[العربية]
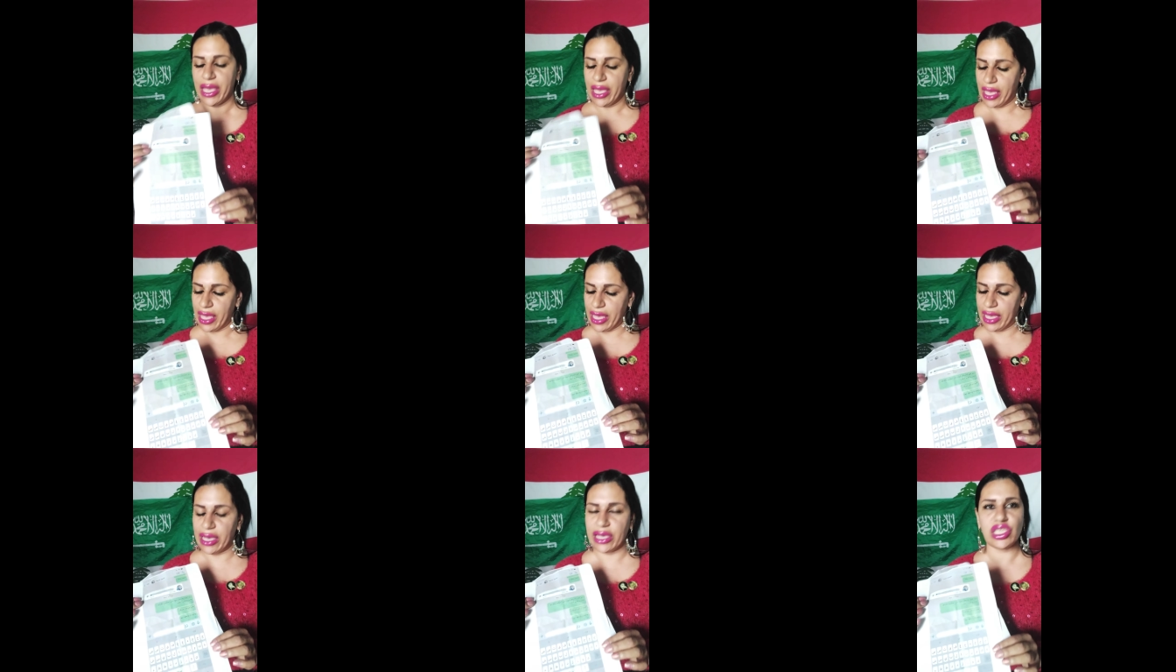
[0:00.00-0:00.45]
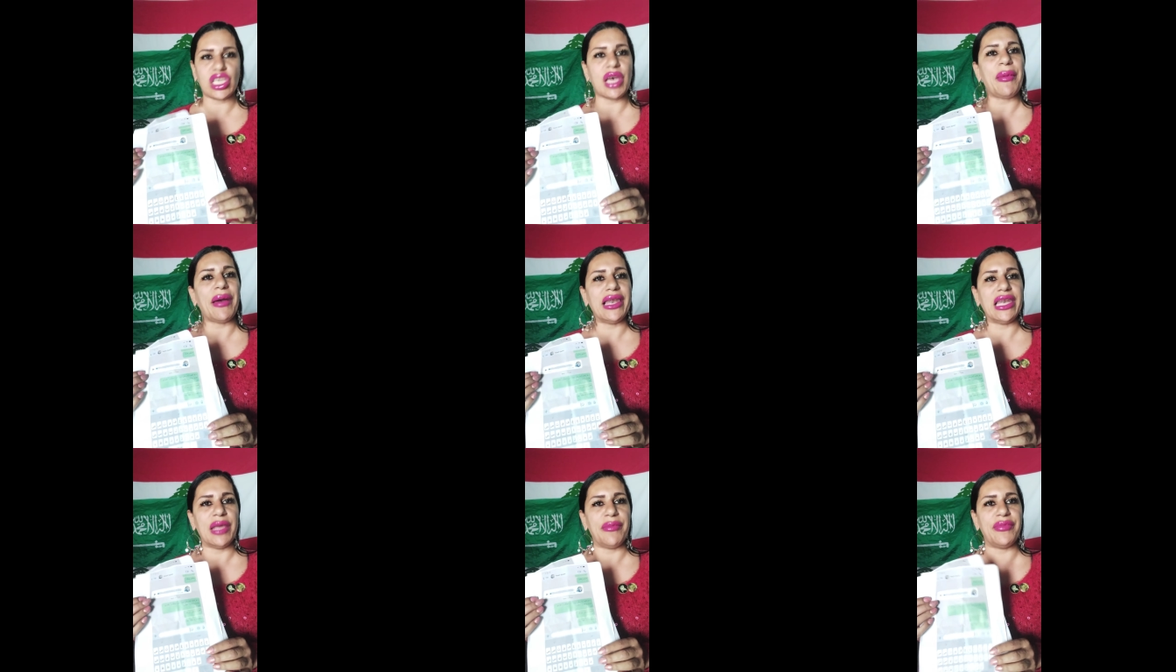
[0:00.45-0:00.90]
آه،
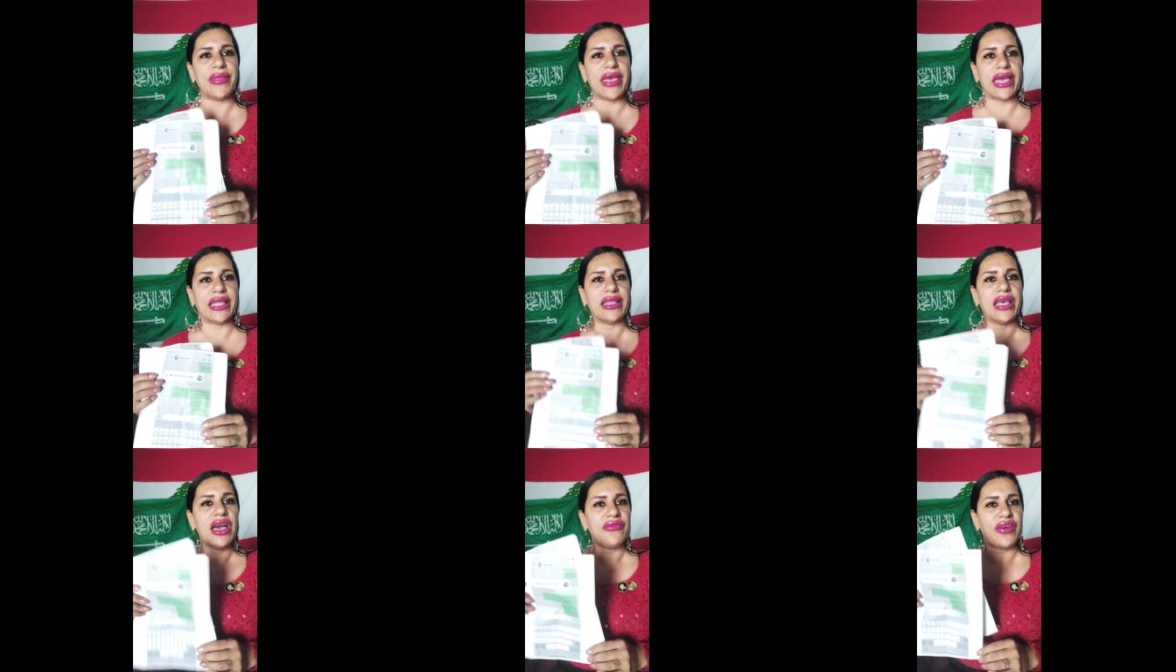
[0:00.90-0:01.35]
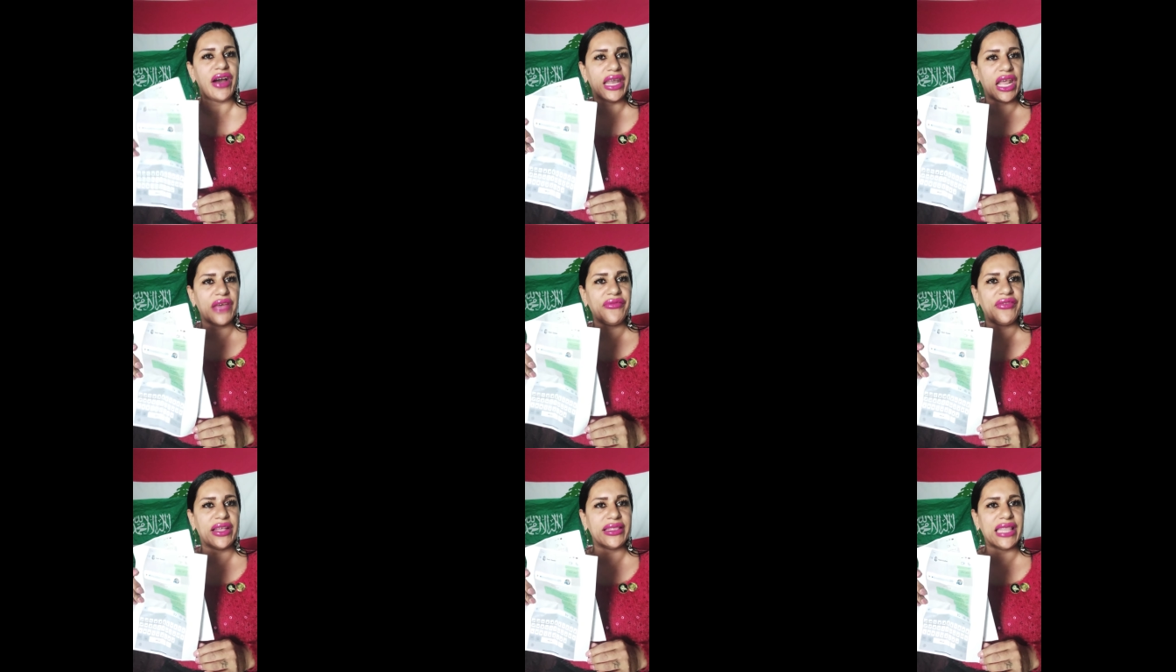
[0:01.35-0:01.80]
جبل لبنان
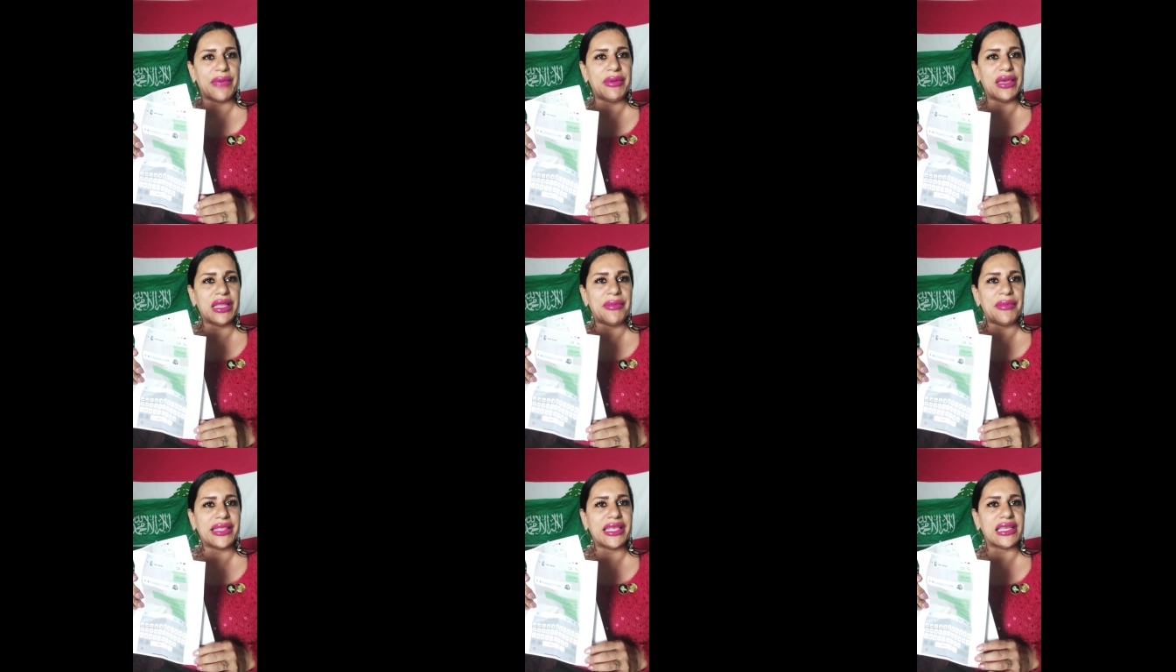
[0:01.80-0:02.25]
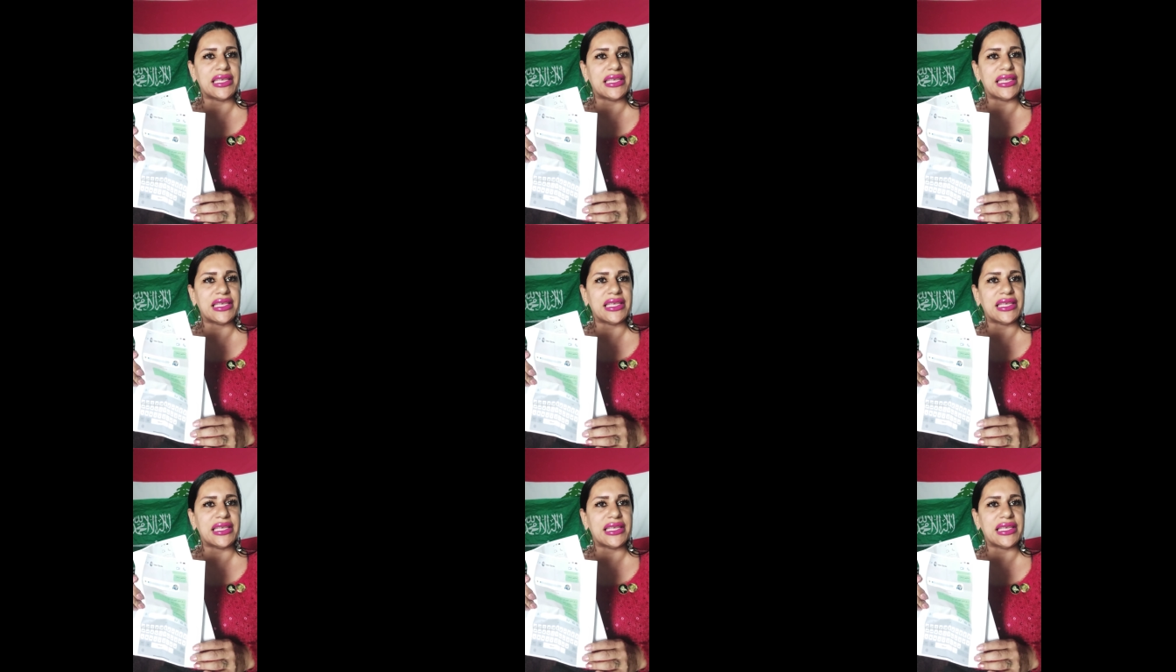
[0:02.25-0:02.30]
فرفض نبيل بدر